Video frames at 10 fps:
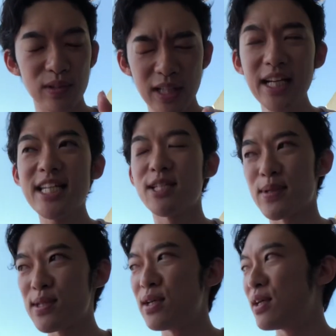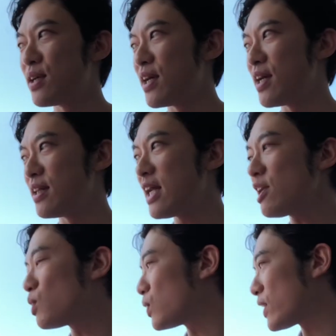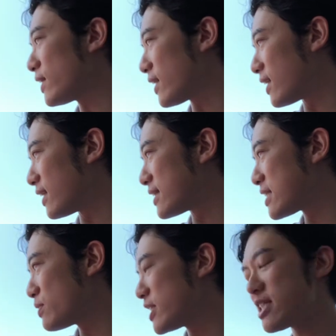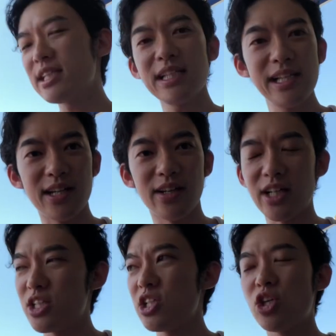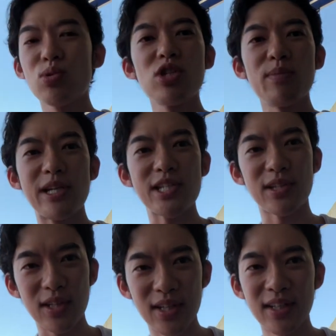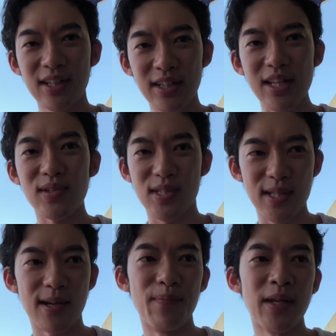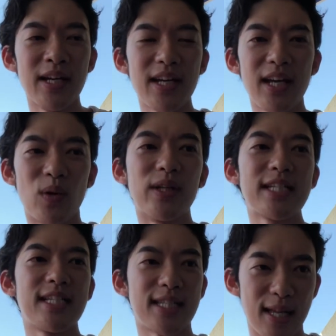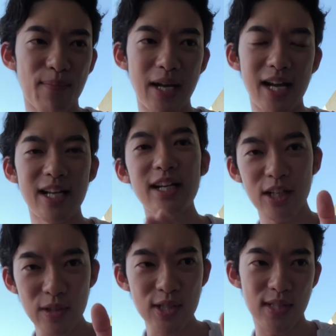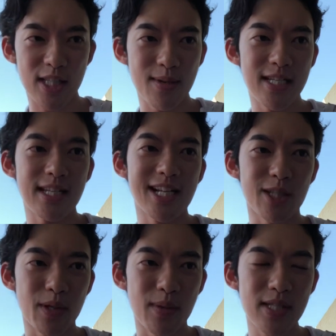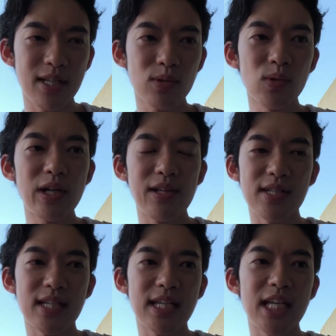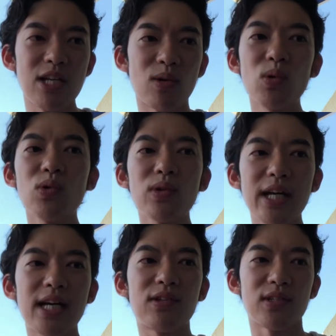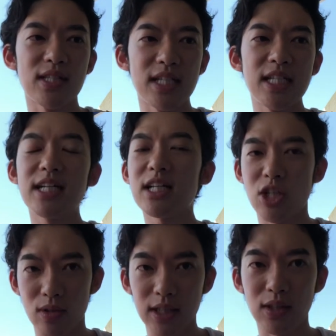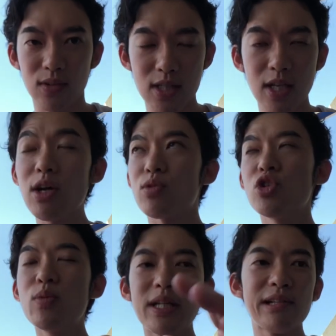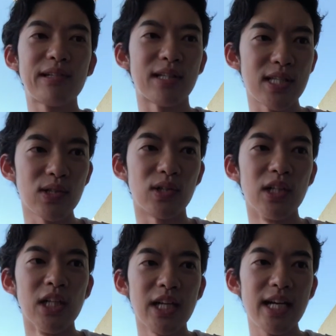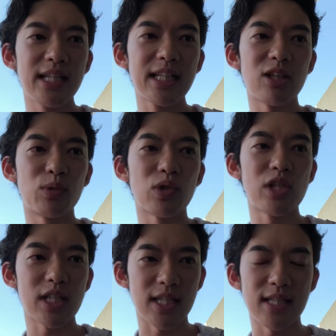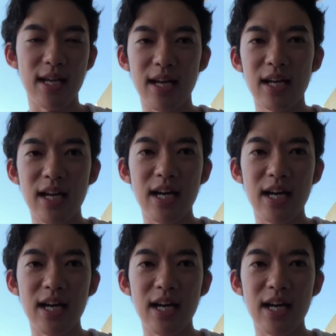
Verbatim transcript: 断言します。内向的なら、自分に自信がないなら、じゃあ起業すればいいじゃんっていうですね、お話ですね。はい。詳しく説明していきたいと思います。今回のですね、研究はロンドン大学のですね、心理学者の方のですね、結構有名な人なんですけど、データを元にしたですね、